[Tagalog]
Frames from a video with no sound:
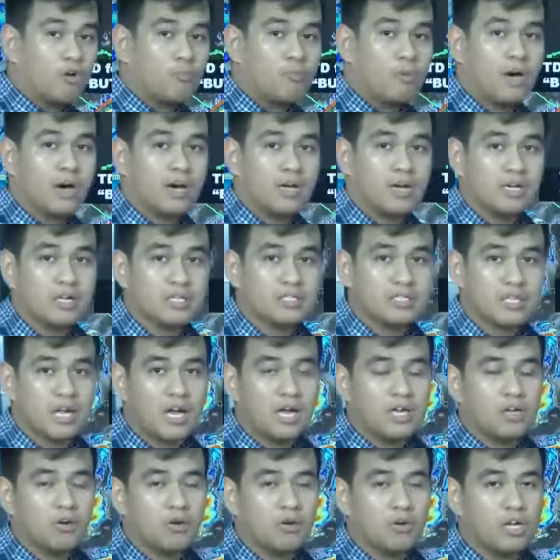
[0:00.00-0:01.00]
makaranas
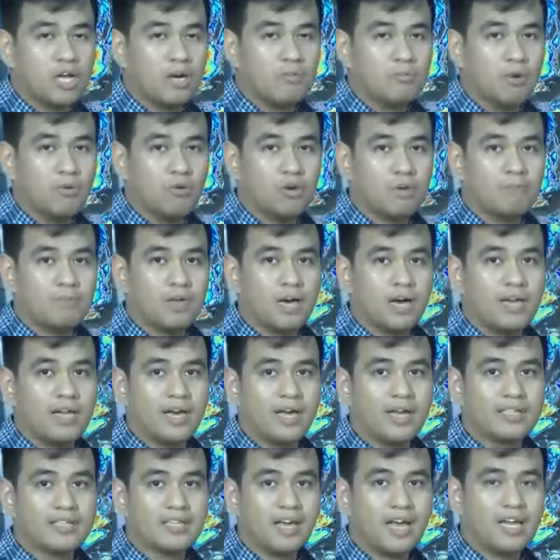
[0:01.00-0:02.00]
tayo ng maulap na
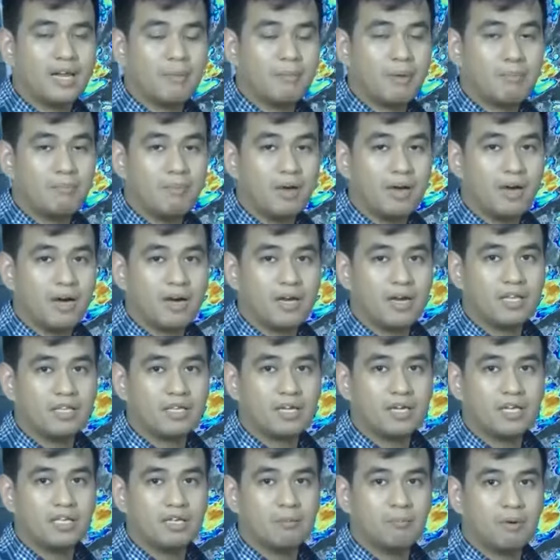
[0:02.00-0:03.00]
kalangitan na may mga
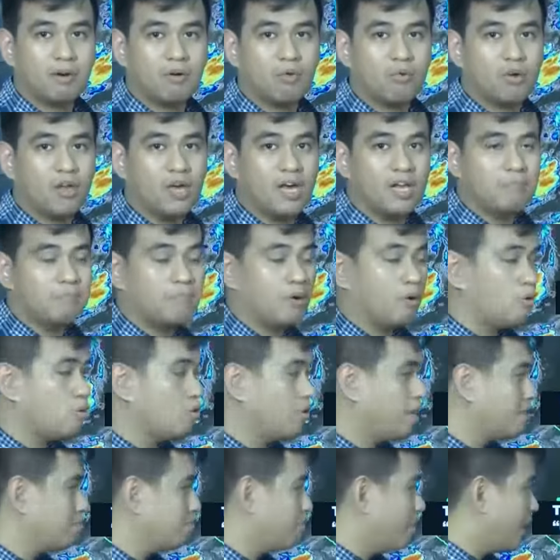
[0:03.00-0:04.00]
kalat-kalat na pag-ulan,
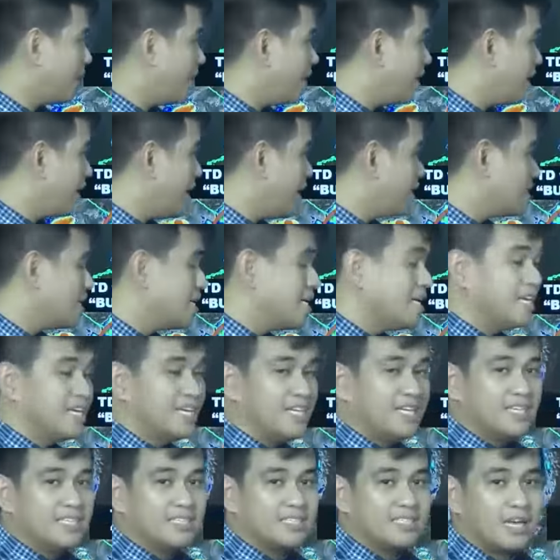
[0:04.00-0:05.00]
pakulog at pagkidlat,
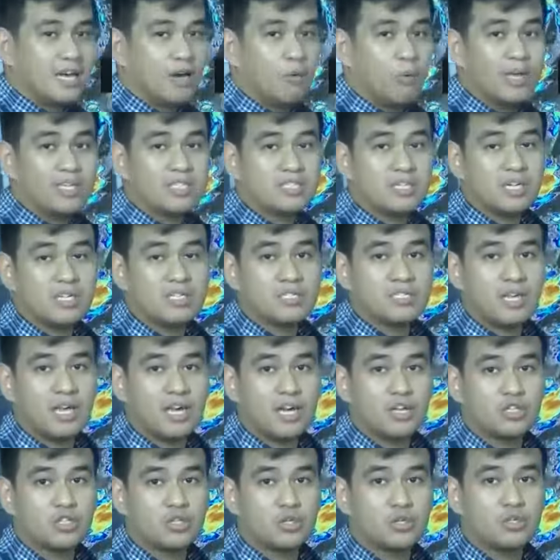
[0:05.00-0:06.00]
sa western
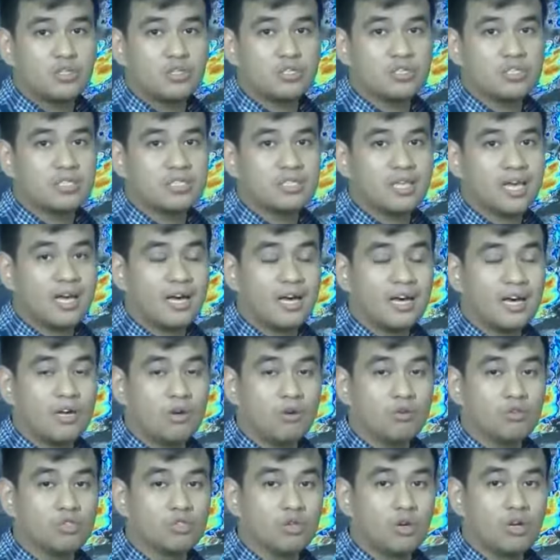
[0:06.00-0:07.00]
sections ng ah,
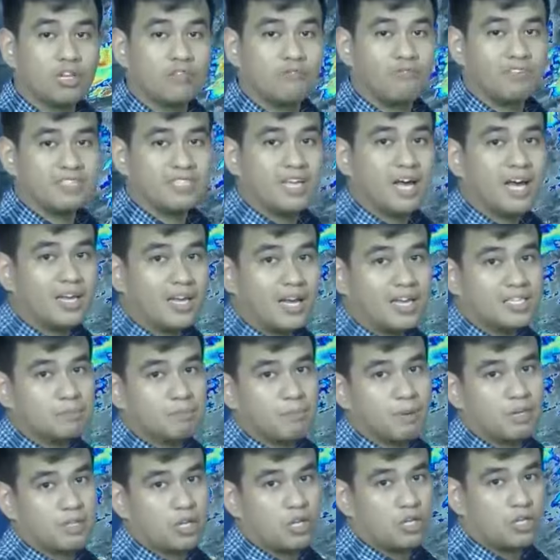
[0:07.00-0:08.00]
Luzon at Visayas,
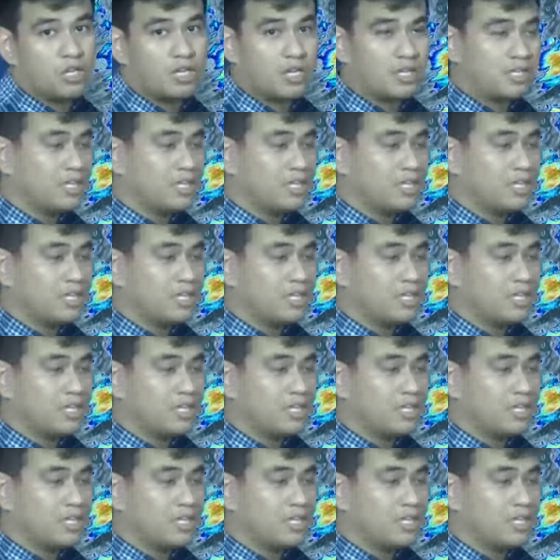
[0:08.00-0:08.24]
particular na